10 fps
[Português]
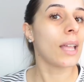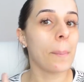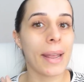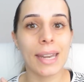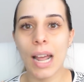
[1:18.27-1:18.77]

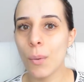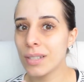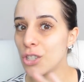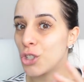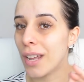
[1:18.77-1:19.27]
Também não
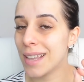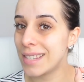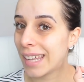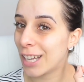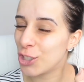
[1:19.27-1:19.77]
assisti
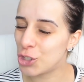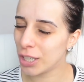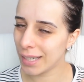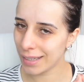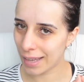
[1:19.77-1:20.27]
resenha
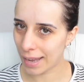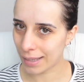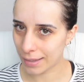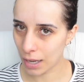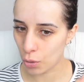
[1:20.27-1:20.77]
de ninguém
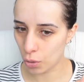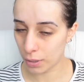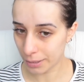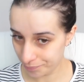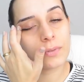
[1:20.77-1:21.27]
até
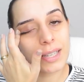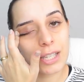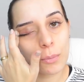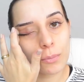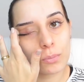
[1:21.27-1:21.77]
agora. Vai
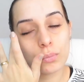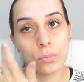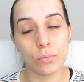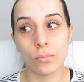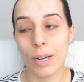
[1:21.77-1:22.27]
ser
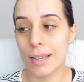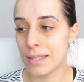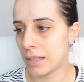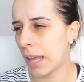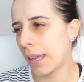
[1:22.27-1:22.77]
um, uma
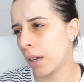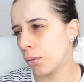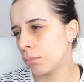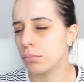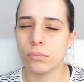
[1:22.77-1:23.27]
resenha,
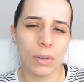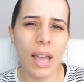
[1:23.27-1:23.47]
um...